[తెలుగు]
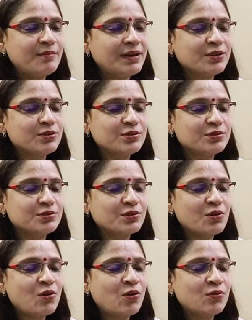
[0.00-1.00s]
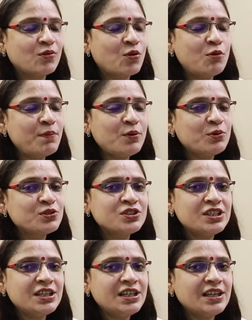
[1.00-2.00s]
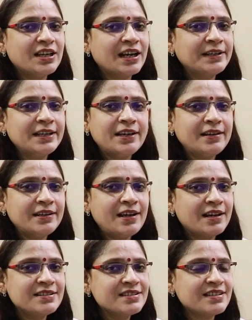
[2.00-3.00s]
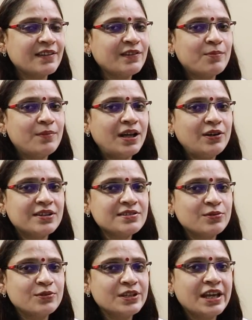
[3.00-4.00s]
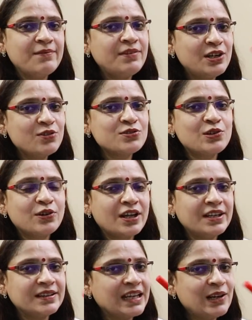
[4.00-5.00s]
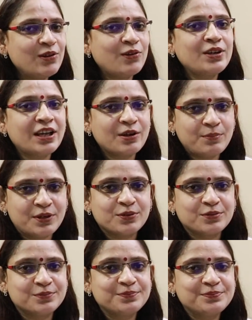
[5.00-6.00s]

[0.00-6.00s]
మనం కోపం వచ్చి గట్టి గట్టిగా అరిచిన సందర్భాల్లో అసలు ఏ వీడియోస్లో కానీ దేనిలో కానీ కనపడవు